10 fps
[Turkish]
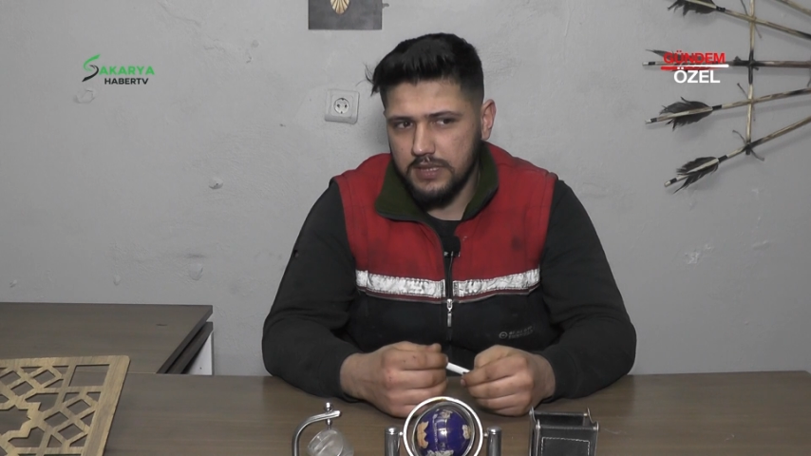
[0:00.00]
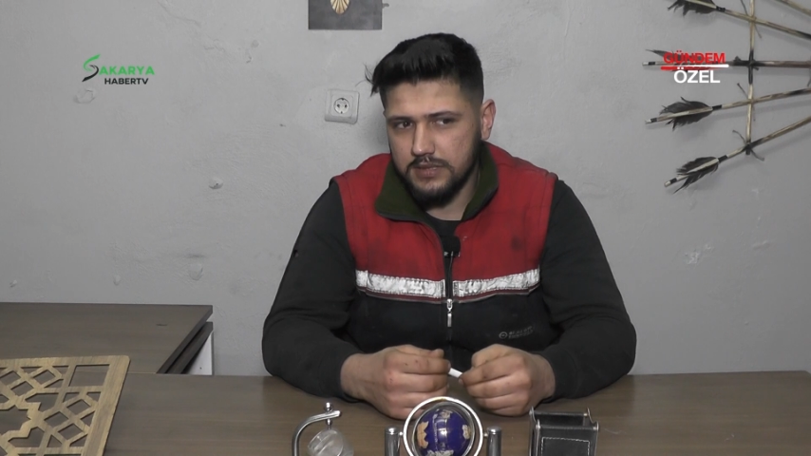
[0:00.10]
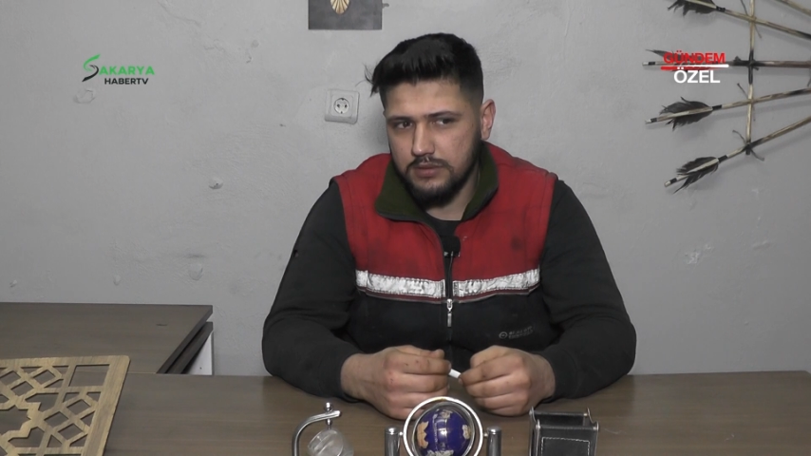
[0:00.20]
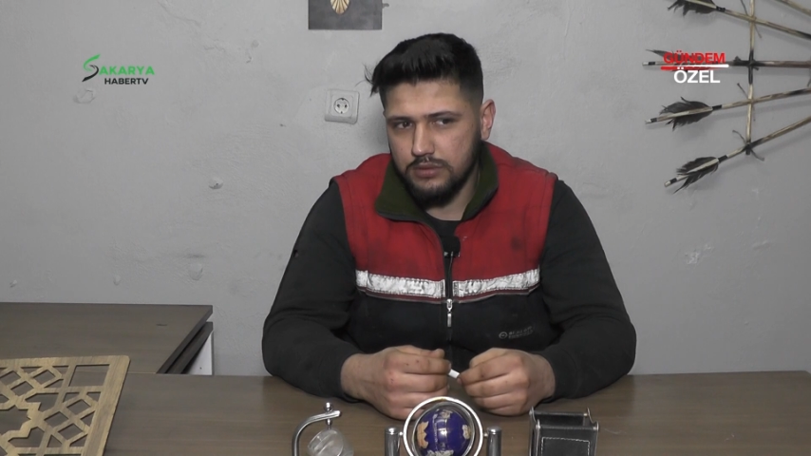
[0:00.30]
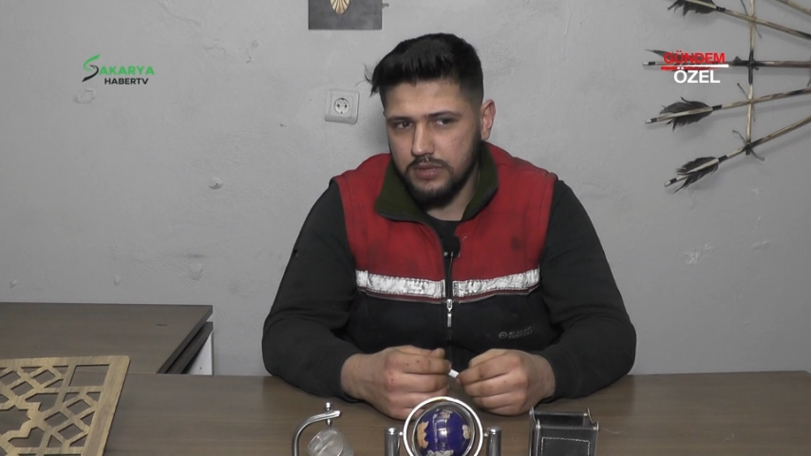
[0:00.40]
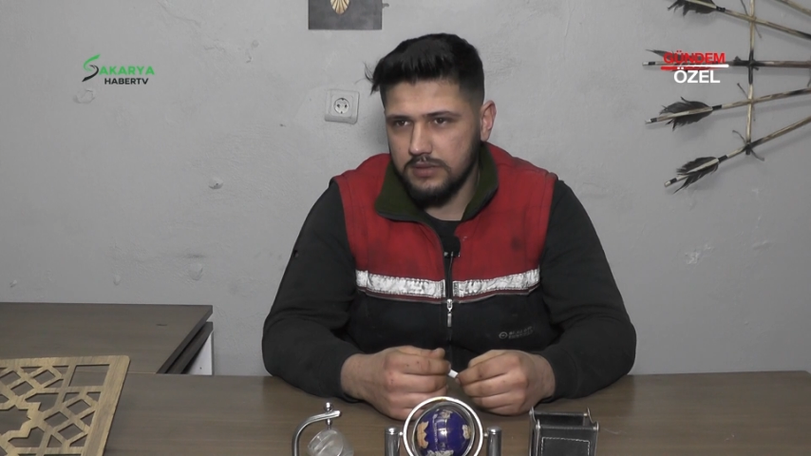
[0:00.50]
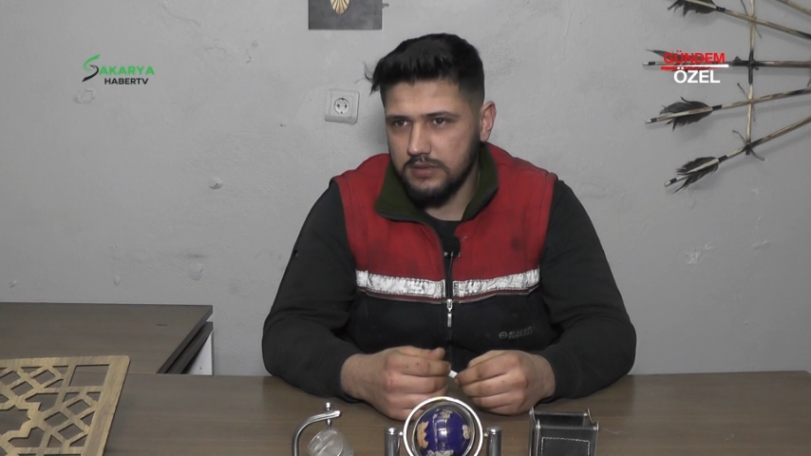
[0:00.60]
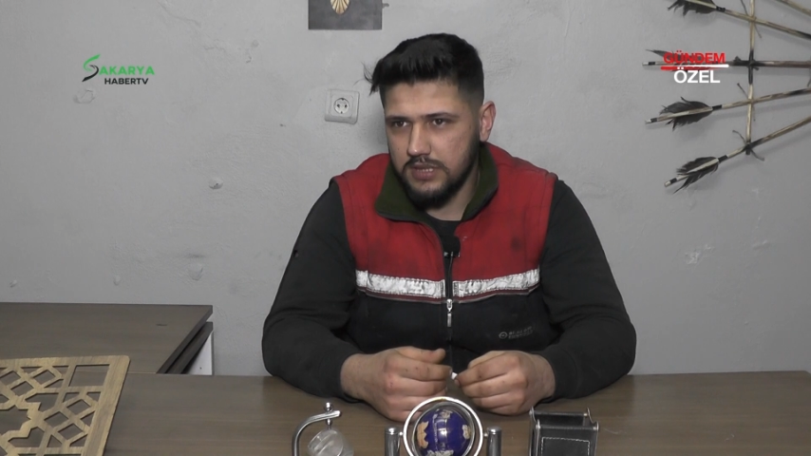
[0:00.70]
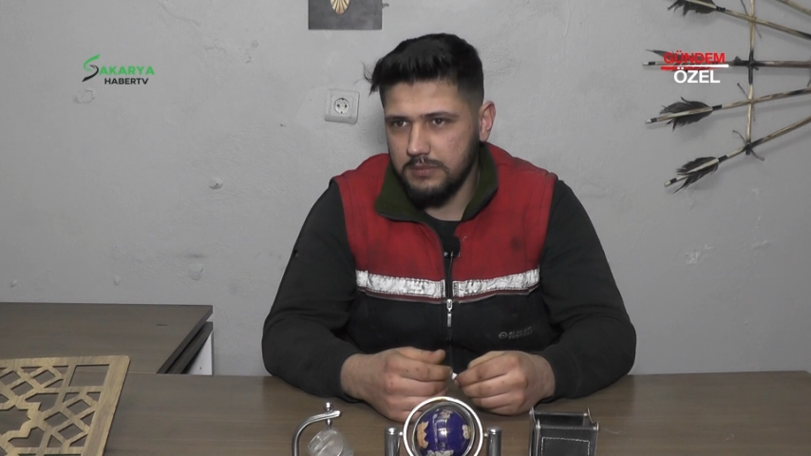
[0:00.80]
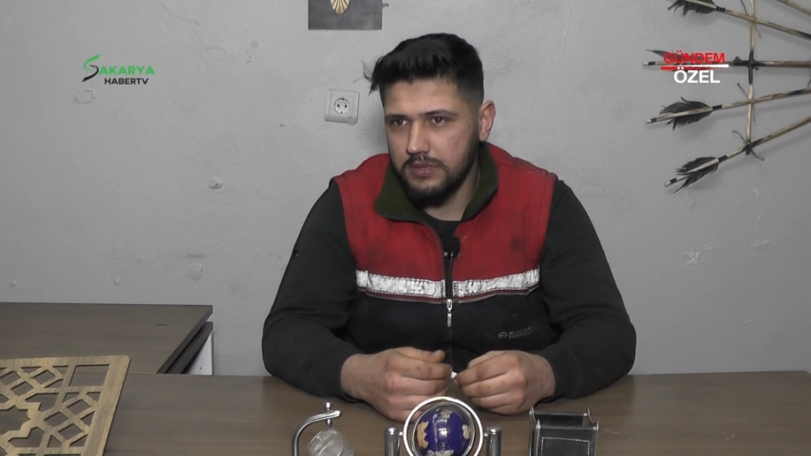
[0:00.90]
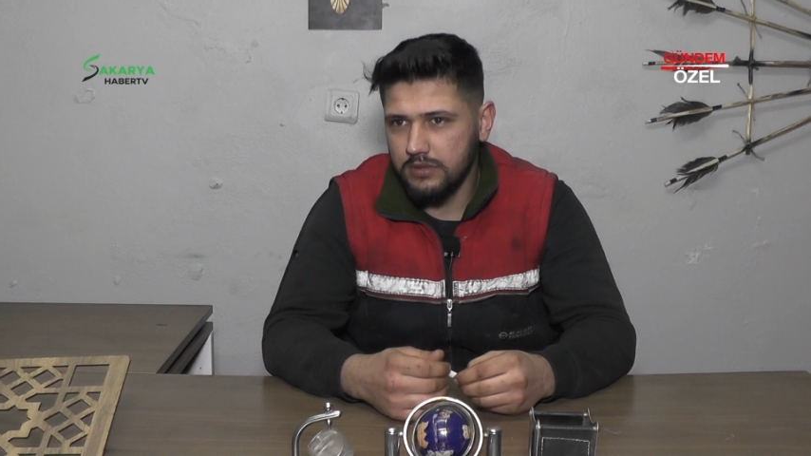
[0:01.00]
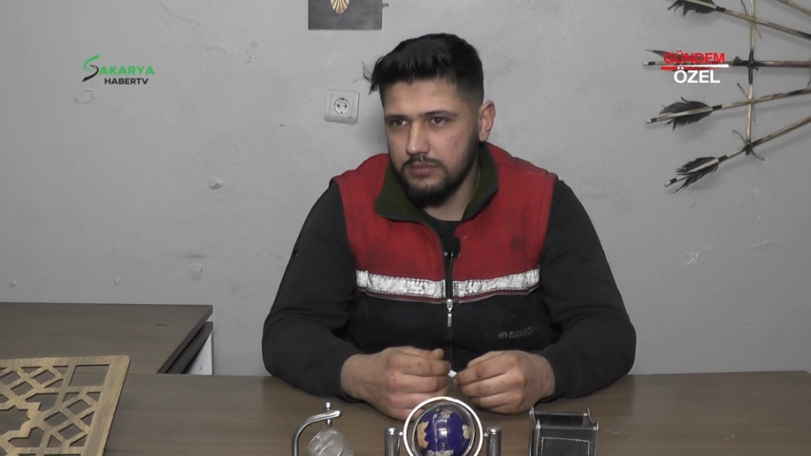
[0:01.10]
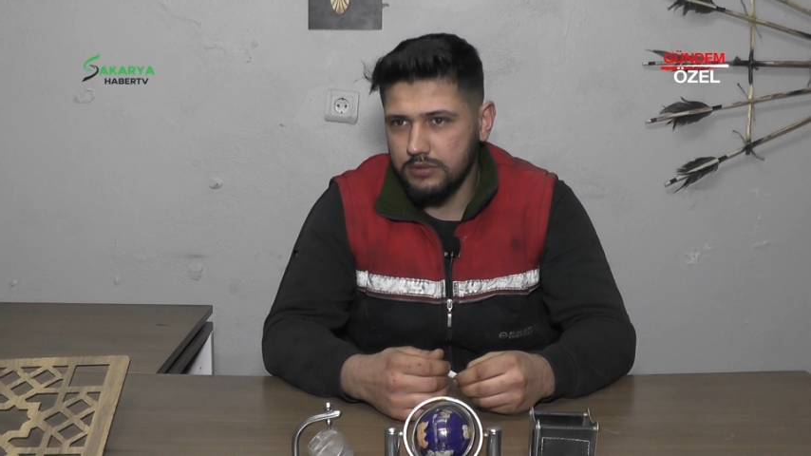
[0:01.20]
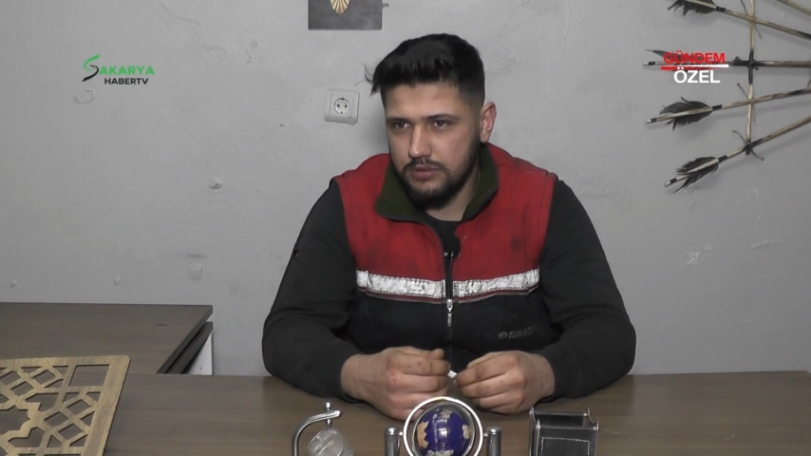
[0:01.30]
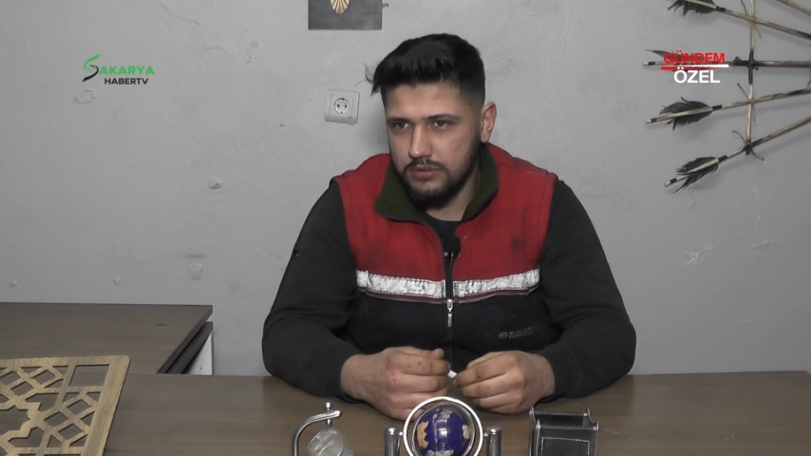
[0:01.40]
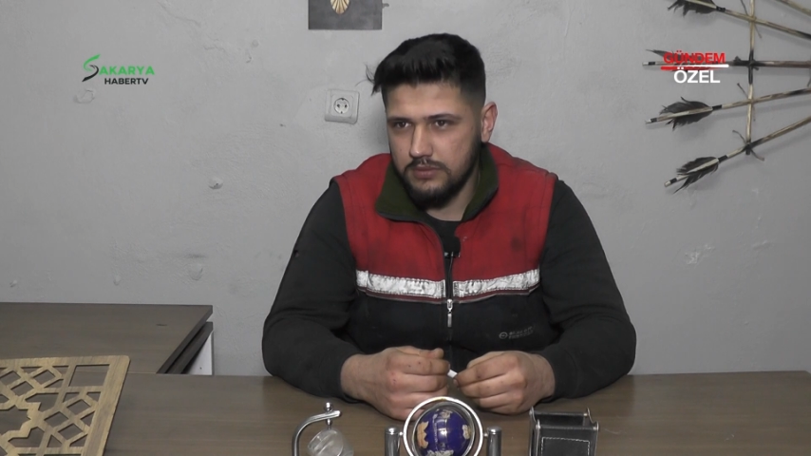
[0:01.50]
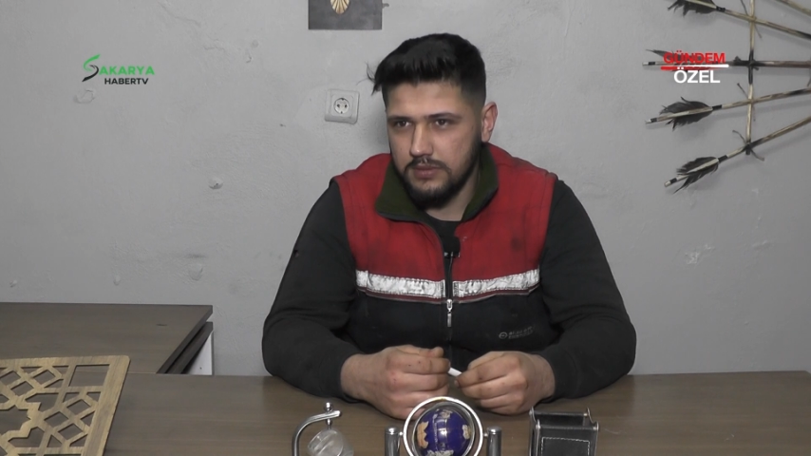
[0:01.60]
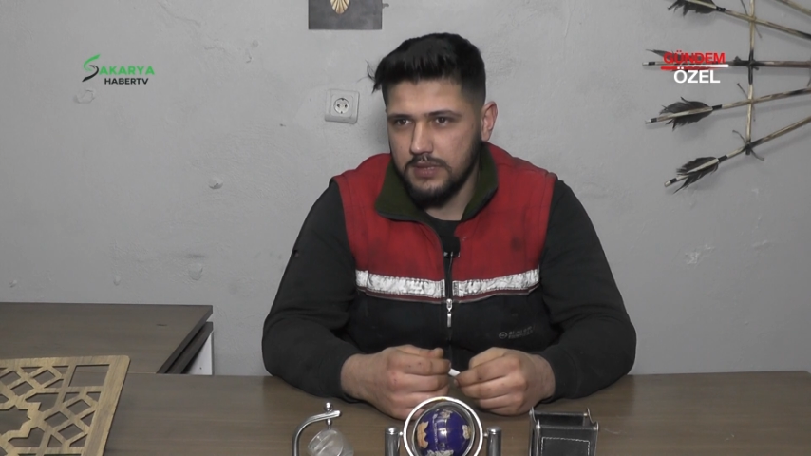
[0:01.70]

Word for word: açtık şu an 2023'ün